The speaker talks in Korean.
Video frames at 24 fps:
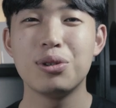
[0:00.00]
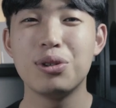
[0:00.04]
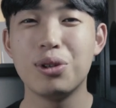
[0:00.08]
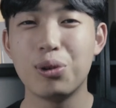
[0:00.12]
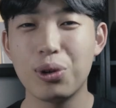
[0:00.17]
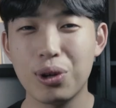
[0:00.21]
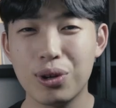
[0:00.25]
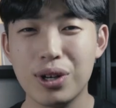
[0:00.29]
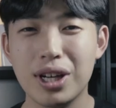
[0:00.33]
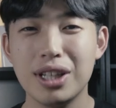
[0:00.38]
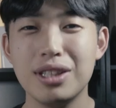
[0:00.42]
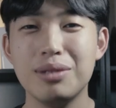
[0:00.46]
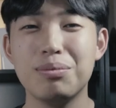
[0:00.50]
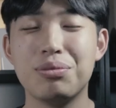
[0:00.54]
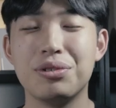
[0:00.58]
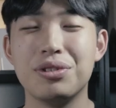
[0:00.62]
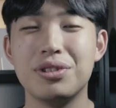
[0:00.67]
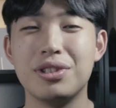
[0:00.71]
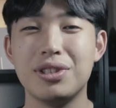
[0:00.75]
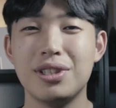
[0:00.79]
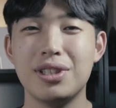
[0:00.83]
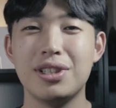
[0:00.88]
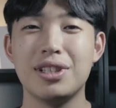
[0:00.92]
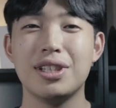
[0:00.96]
노력하는
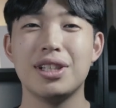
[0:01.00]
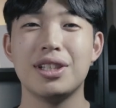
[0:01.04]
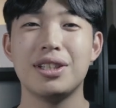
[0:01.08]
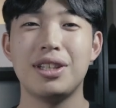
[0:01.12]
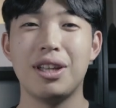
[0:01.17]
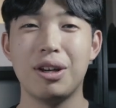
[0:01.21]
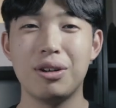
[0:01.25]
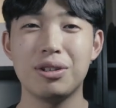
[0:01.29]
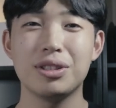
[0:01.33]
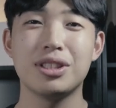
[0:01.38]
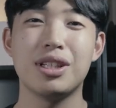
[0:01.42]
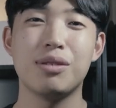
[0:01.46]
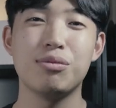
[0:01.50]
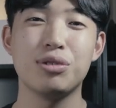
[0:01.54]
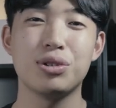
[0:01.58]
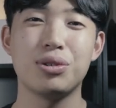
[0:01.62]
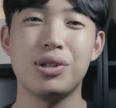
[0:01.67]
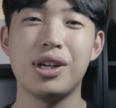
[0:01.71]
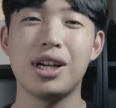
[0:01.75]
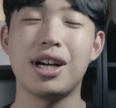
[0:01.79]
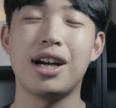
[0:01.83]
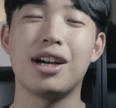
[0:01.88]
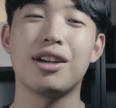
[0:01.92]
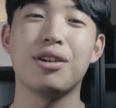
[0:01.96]
분들이 대형
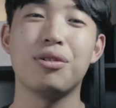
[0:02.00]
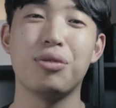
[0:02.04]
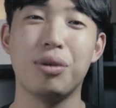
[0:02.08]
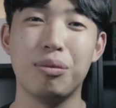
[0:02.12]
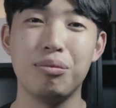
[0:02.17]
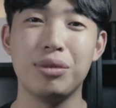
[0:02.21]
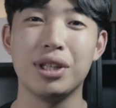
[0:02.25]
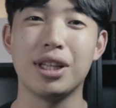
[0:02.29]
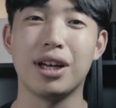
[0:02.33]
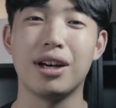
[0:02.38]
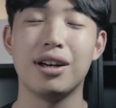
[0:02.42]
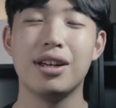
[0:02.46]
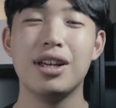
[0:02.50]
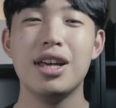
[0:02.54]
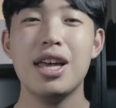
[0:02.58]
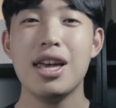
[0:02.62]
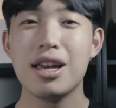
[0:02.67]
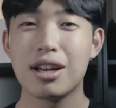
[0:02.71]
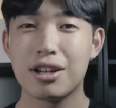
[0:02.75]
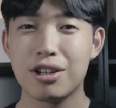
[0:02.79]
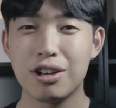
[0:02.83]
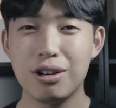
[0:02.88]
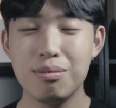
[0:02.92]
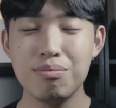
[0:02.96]
사무소에 가게 됩니다.
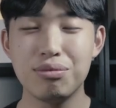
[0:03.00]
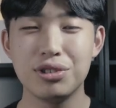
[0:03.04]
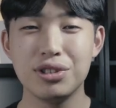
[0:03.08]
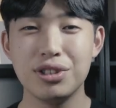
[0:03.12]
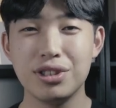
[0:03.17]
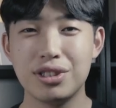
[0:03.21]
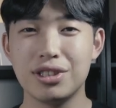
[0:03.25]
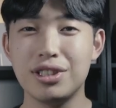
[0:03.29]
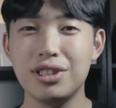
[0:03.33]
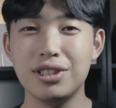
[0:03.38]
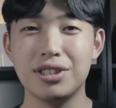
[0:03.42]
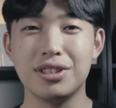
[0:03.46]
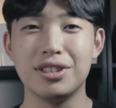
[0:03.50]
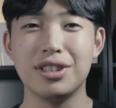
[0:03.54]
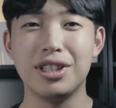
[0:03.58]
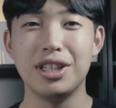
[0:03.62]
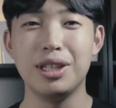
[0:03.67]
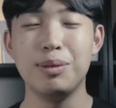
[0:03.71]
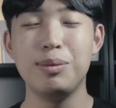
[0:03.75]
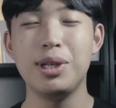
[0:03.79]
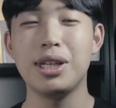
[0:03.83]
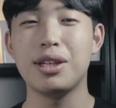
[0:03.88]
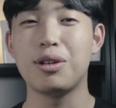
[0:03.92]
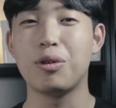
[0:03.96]
그런 분들은
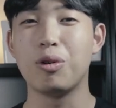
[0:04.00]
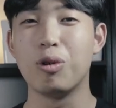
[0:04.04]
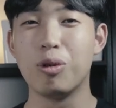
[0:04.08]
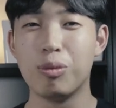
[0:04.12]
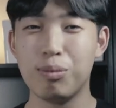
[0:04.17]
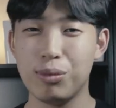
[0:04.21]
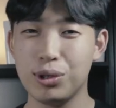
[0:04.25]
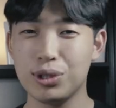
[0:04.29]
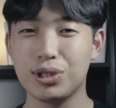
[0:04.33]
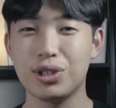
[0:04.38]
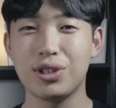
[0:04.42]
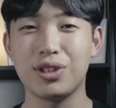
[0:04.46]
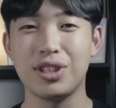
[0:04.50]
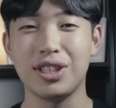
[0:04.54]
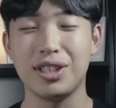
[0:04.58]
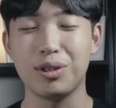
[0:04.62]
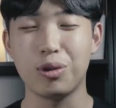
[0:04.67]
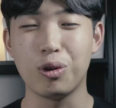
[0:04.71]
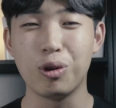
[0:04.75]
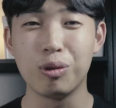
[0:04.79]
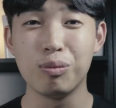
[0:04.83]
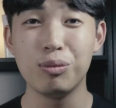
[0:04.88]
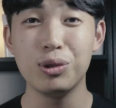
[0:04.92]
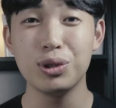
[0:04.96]
이미 공모전
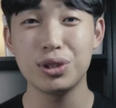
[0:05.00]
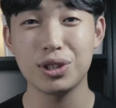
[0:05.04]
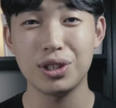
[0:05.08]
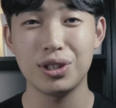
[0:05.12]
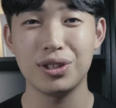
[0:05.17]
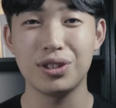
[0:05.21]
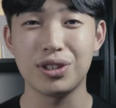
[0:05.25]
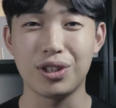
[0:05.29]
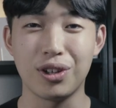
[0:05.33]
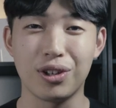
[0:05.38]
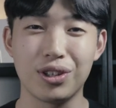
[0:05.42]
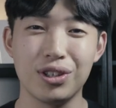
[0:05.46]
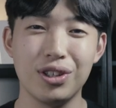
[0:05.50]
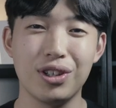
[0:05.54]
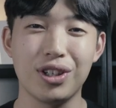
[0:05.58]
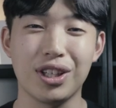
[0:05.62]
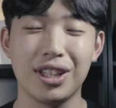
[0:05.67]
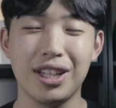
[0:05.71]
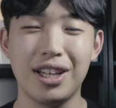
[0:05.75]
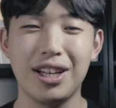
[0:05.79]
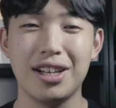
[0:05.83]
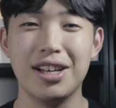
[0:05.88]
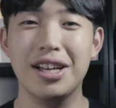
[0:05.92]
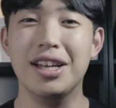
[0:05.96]
공모전
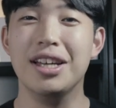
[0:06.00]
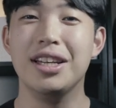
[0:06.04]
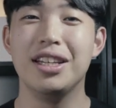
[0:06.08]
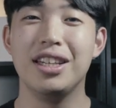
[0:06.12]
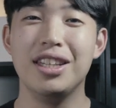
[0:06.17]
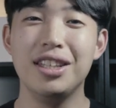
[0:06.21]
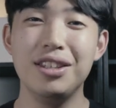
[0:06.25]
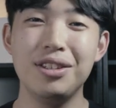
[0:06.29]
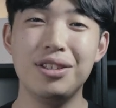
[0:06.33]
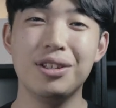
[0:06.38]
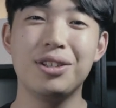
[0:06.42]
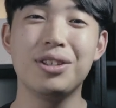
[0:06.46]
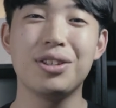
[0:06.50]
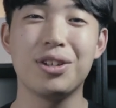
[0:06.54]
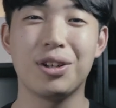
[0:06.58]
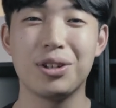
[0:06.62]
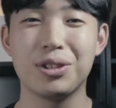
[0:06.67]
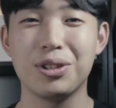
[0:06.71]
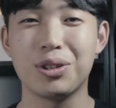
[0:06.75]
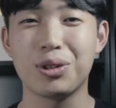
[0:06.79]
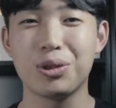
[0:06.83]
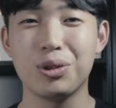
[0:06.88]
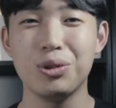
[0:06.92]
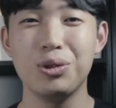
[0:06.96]
경력이나 인턴
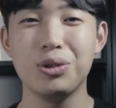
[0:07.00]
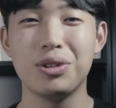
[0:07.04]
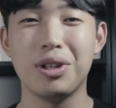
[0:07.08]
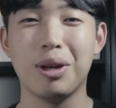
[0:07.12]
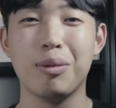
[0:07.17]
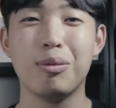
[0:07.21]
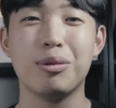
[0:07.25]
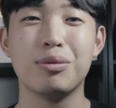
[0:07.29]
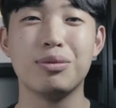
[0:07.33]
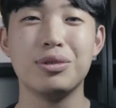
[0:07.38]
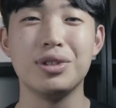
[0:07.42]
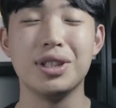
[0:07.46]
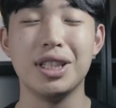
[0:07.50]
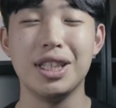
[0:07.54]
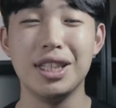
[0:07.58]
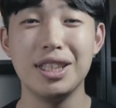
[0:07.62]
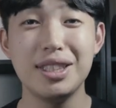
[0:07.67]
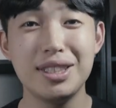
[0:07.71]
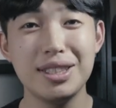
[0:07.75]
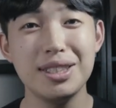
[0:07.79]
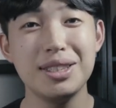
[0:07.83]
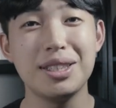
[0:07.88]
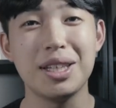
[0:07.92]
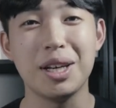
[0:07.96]
경력도 대부분
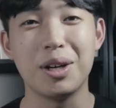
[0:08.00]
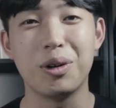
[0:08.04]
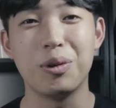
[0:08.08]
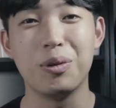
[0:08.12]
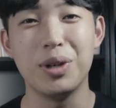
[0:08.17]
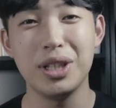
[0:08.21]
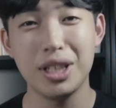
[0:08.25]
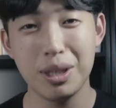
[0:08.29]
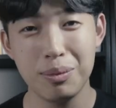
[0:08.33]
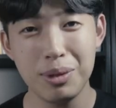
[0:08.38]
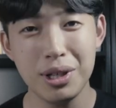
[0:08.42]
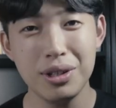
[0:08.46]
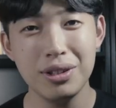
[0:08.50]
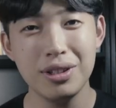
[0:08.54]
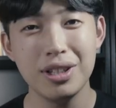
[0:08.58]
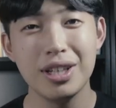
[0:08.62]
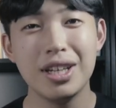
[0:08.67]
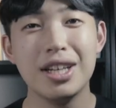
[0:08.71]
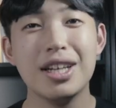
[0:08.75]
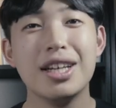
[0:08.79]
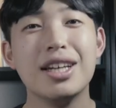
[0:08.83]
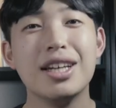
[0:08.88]
있으세요. 왜냐면